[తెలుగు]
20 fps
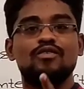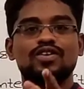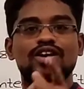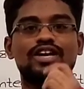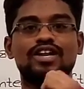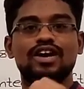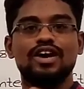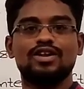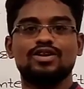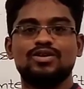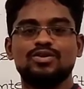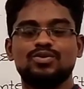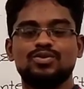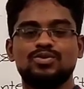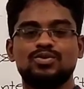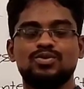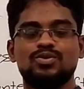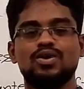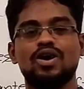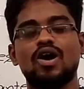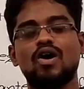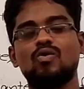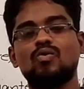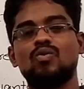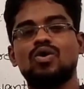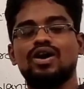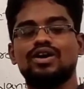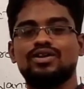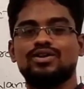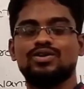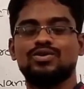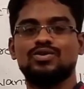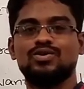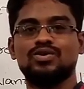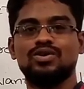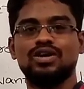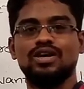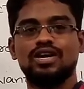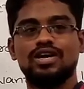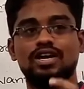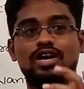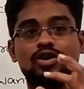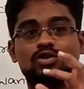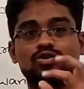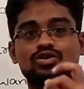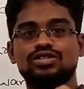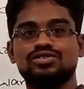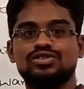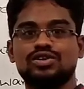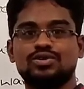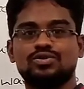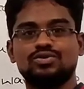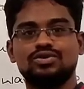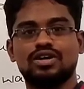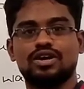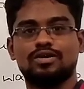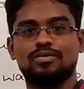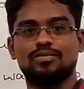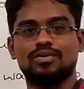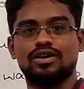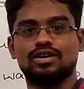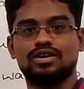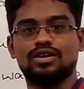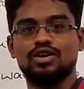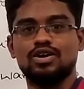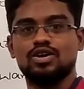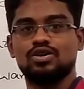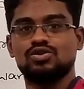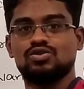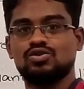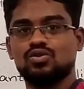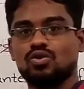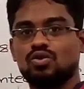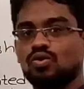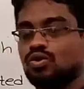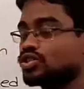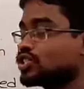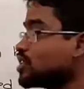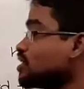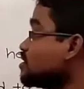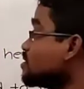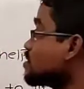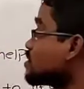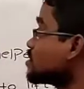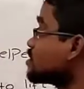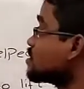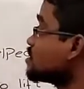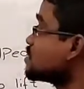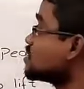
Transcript: వేర్ ఆర్ యూ హౌ ఆర్ యూ ఇలా క్వశ్చన్స్ అడుగుతారనమాట సో క్వశ్చన్స్